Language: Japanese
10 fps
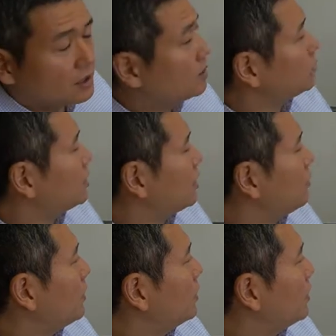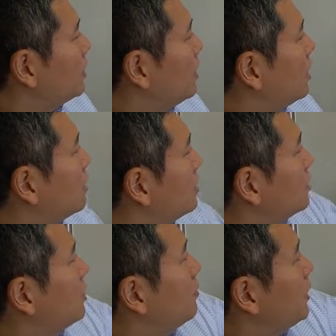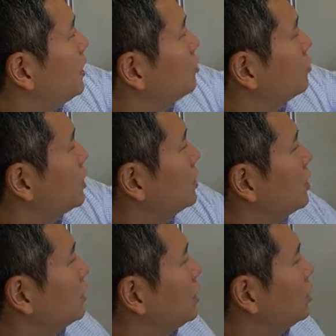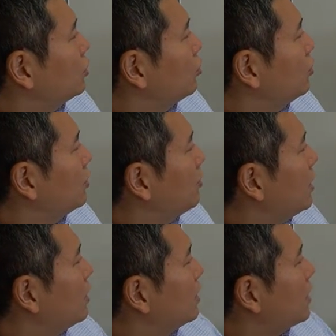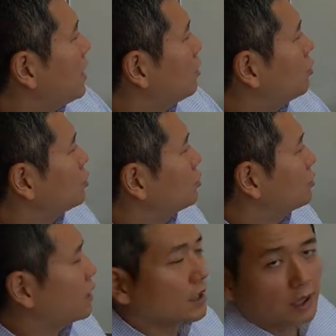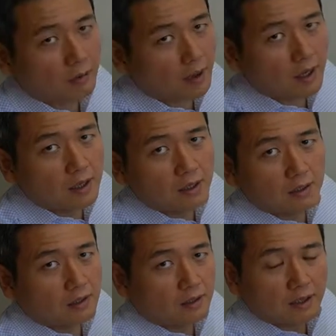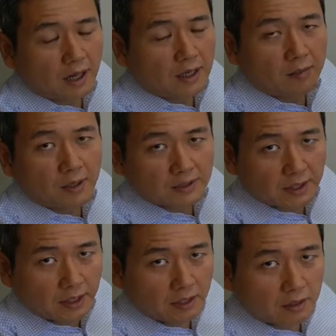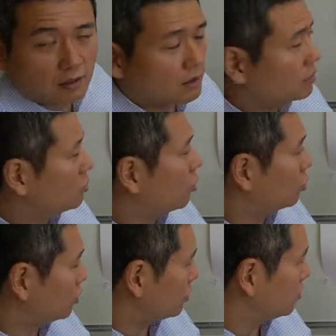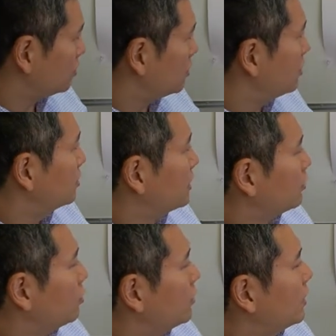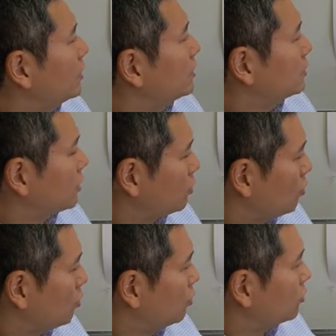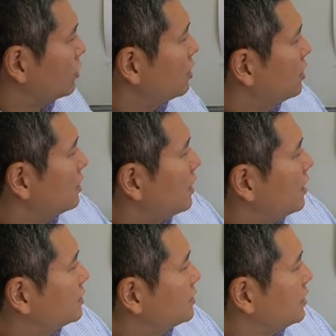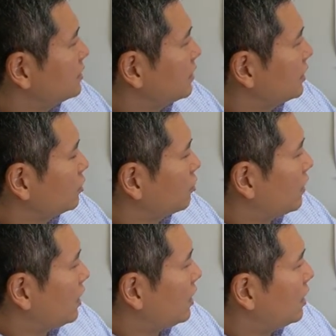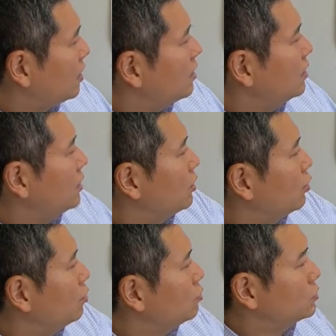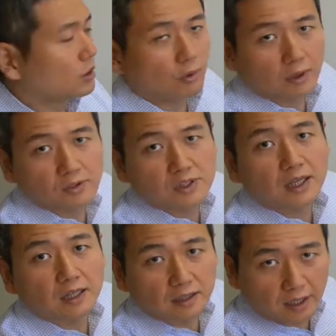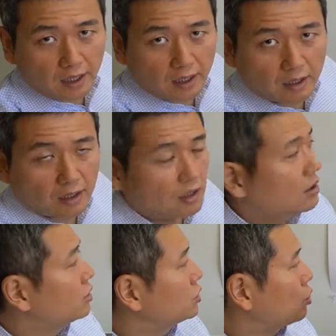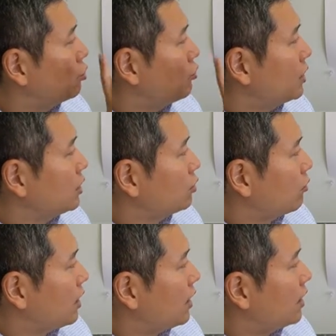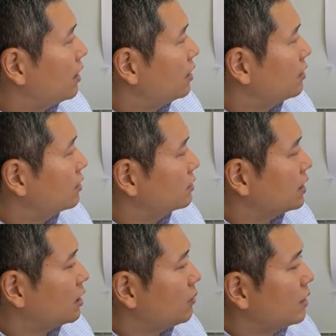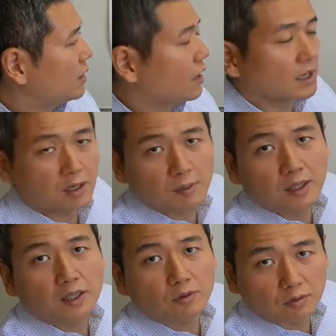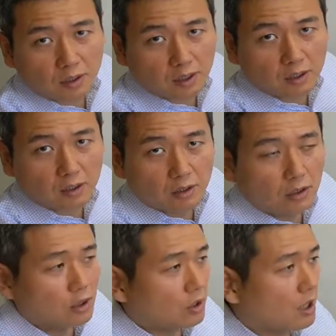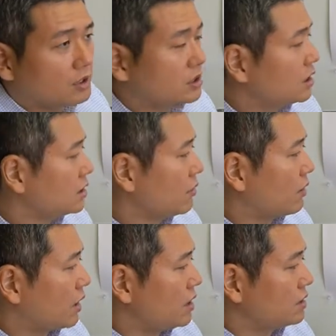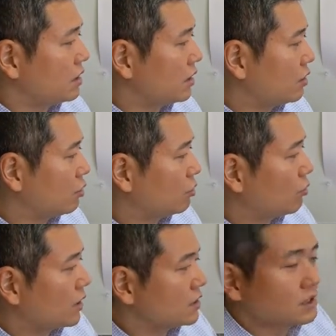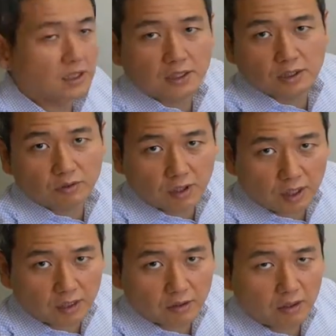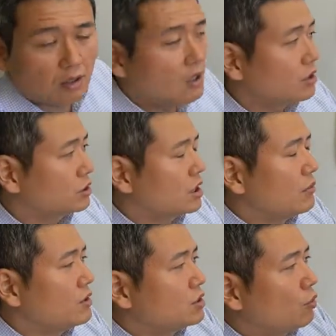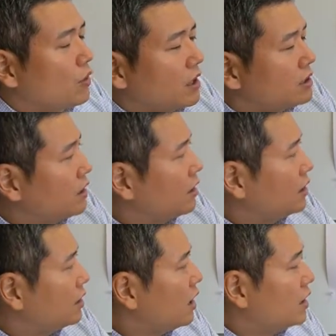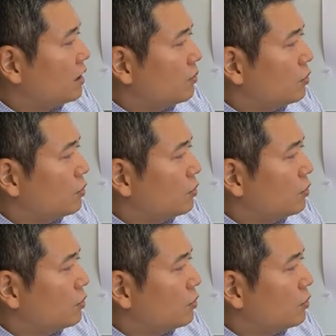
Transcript: でも裁判官がいやメインの刑だけでいいと思えば括弧いの不可刑はありませんどういうこと例えばなんですけど覚醒剤とかエロ本売ったとかの事件で懲役とか裁判官決めてんのに覚醒剤は返してあげるよっておかしいですよね君懲役2年あ